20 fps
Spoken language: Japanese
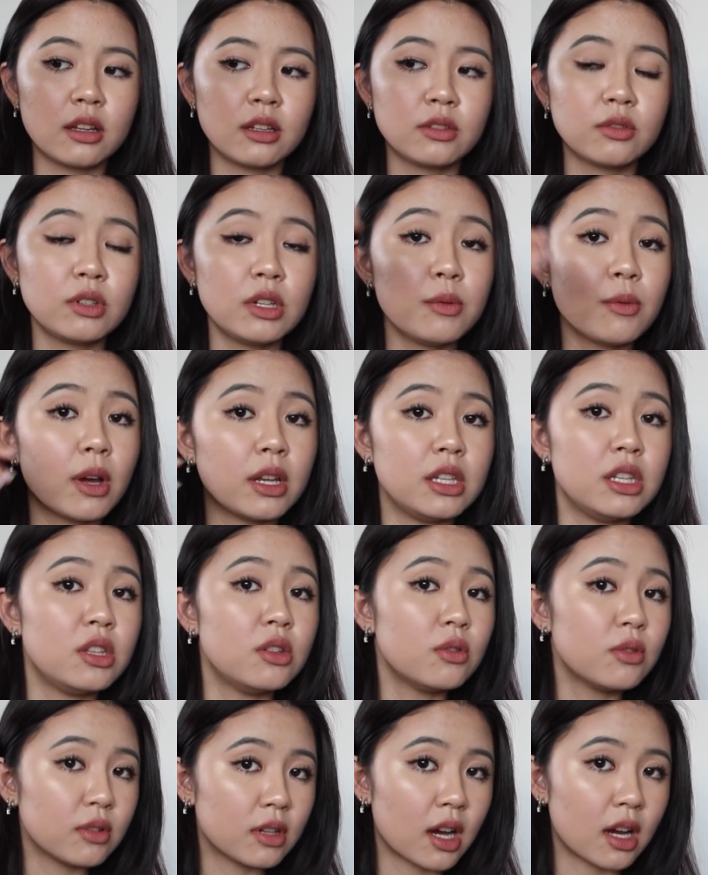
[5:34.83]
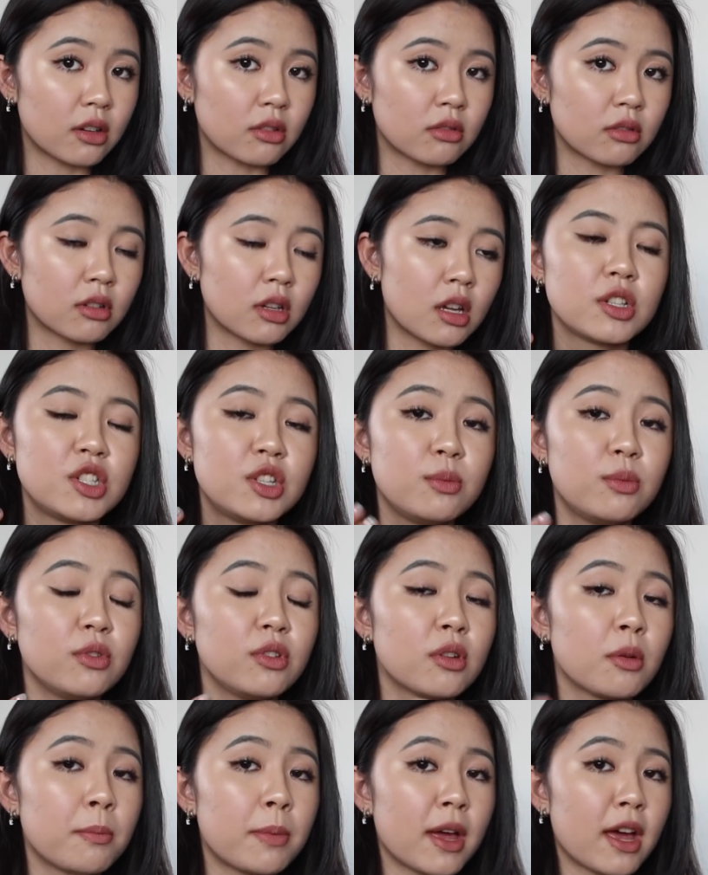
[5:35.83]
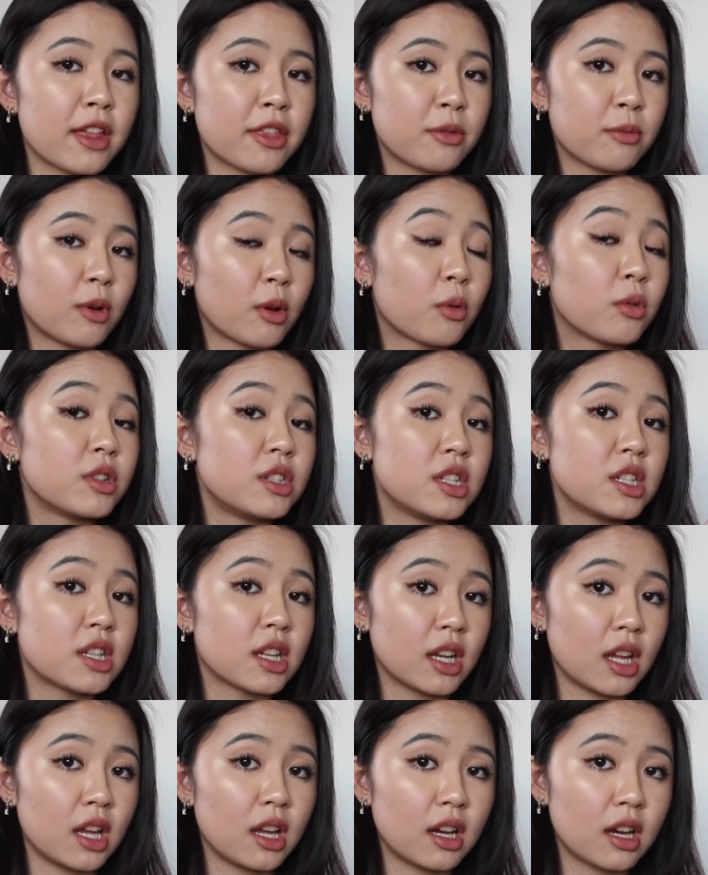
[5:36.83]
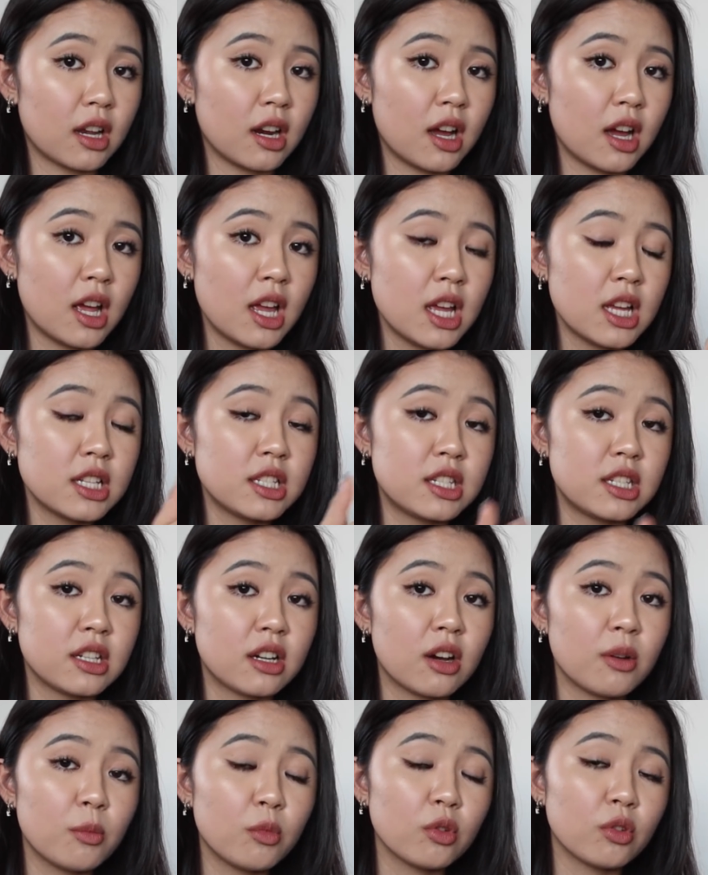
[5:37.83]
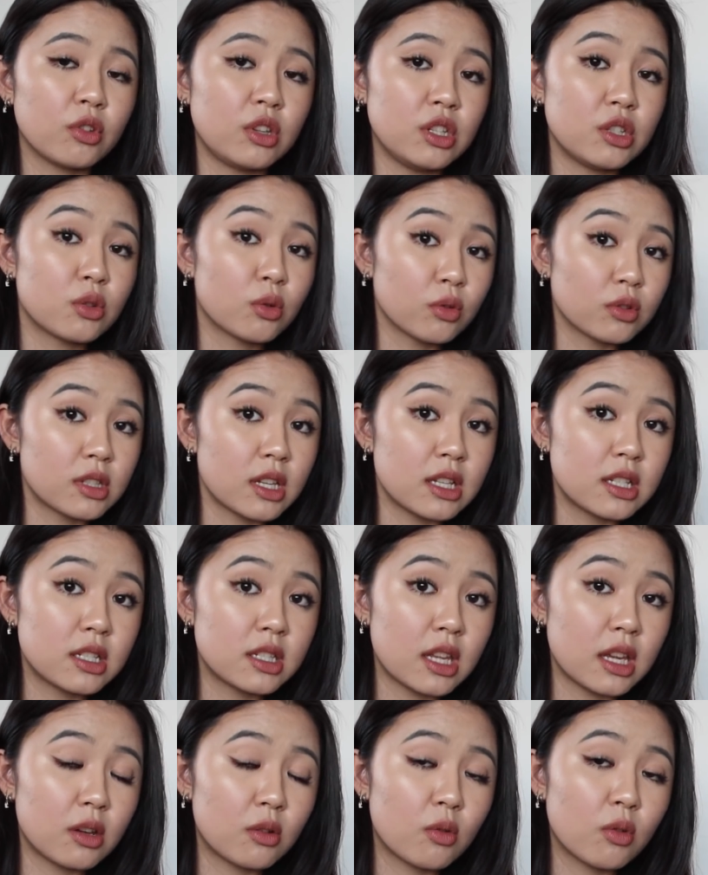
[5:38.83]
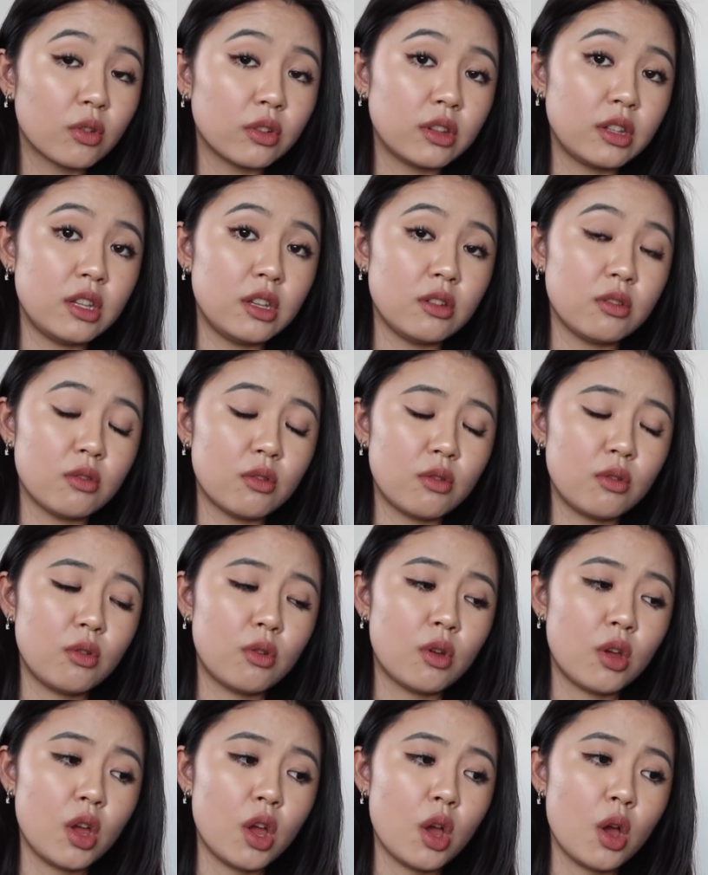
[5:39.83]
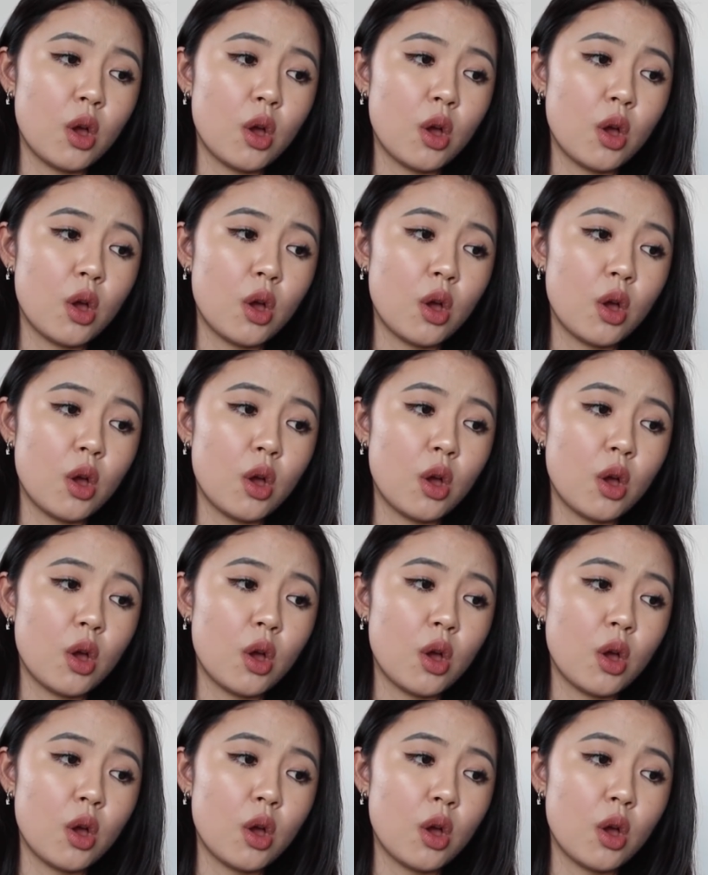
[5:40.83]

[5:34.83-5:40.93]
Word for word: のには理由がある自分のパースはこっちじゃないから違うものに挑戦していこうっていう